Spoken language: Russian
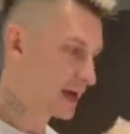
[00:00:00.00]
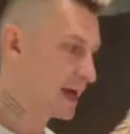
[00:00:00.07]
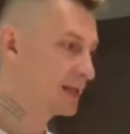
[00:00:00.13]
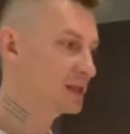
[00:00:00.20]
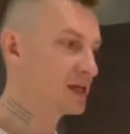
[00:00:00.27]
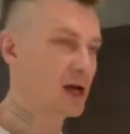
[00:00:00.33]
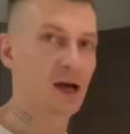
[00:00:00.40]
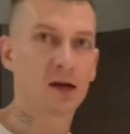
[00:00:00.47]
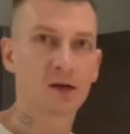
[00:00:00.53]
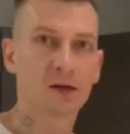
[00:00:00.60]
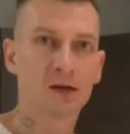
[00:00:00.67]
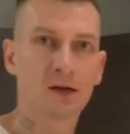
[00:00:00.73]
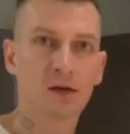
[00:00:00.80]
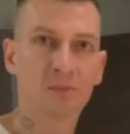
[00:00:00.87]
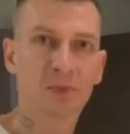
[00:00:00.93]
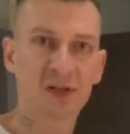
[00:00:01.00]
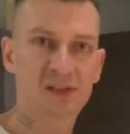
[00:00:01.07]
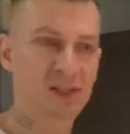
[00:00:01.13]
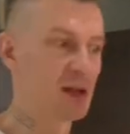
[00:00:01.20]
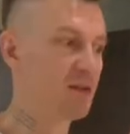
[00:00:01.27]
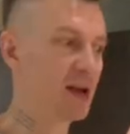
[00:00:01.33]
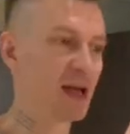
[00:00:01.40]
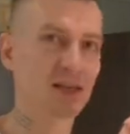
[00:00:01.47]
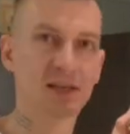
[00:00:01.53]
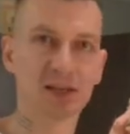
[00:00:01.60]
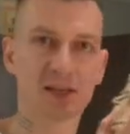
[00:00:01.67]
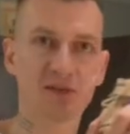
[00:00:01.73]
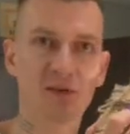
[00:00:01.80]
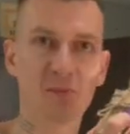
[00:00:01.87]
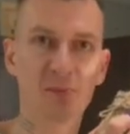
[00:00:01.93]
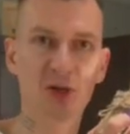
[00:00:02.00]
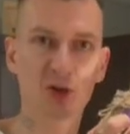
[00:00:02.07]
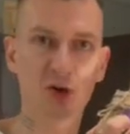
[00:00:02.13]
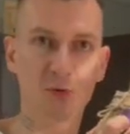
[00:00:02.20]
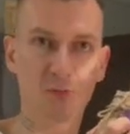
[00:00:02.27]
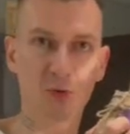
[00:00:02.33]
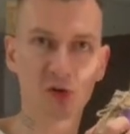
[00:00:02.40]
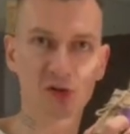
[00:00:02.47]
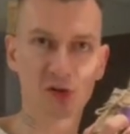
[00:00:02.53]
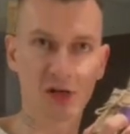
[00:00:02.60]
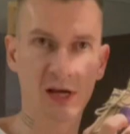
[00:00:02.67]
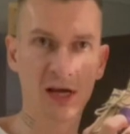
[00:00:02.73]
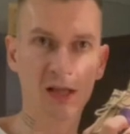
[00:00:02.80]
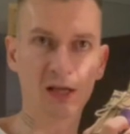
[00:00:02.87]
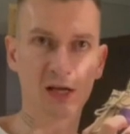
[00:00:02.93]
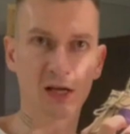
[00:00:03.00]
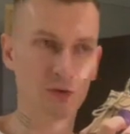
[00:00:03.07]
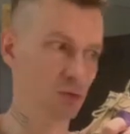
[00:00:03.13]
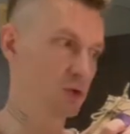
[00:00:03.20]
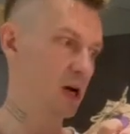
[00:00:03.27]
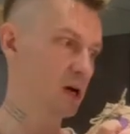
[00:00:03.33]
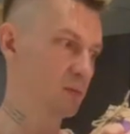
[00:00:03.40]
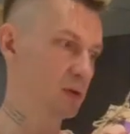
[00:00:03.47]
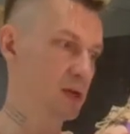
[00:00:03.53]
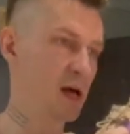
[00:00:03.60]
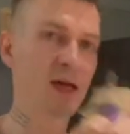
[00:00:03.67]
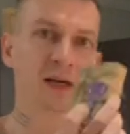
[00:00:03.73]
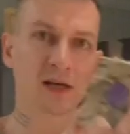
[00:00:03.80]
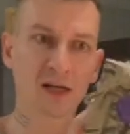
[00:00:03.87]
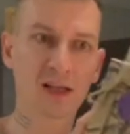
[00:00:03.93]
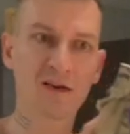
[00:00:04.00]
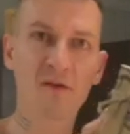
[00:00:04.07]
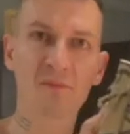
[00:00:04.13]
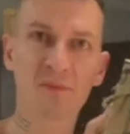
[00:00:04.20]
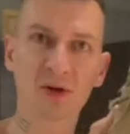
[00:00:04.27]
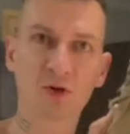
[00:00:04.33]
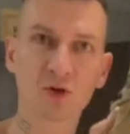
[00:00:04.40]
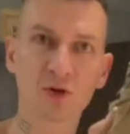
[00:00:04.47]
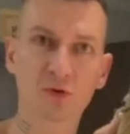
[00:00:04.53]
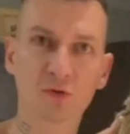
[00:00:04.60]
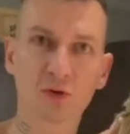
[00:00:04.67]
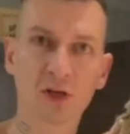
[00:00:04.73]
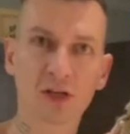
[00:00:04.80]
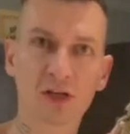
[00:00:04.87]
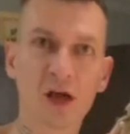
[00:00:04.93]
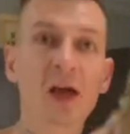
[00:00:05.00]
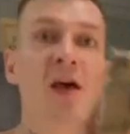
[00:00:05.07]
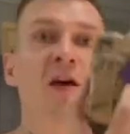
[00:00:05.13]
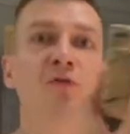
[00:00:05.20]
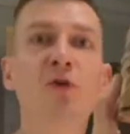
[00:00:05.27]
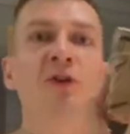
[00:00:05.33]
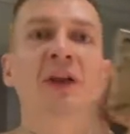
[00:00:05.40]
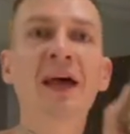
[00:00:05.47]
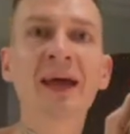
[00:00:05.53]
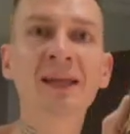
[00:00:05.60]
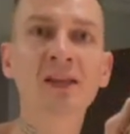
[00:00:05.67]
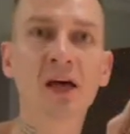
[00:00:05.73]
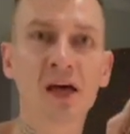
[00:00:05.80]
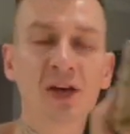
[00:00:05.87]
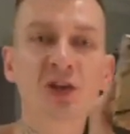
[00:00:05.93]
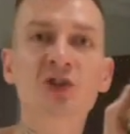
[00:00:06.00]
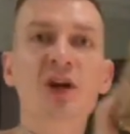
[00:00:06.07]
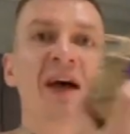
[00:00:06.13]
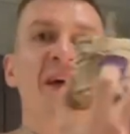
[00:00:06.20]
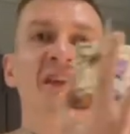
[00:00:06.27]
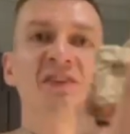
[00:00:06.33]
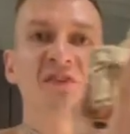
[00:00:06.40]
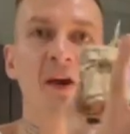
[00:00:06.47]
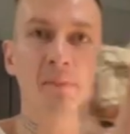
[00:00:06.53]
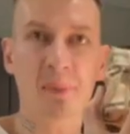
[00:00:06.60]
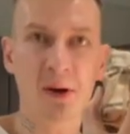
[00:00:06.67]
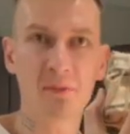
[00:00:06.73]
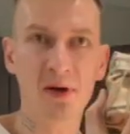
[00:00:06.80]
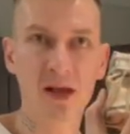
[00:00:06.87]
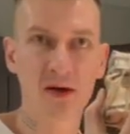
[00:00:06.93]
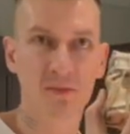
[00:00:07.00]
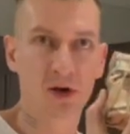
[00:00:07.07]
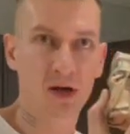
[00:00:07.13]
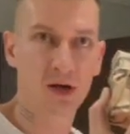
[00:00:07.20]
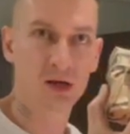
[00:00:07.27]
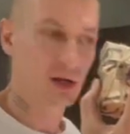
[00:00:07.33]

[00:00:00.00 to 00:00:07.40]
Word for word: это, представляете, если вам пришло просто это, ну как бы, да, и когда вам приходит вот это. Вот это решает две проблемы.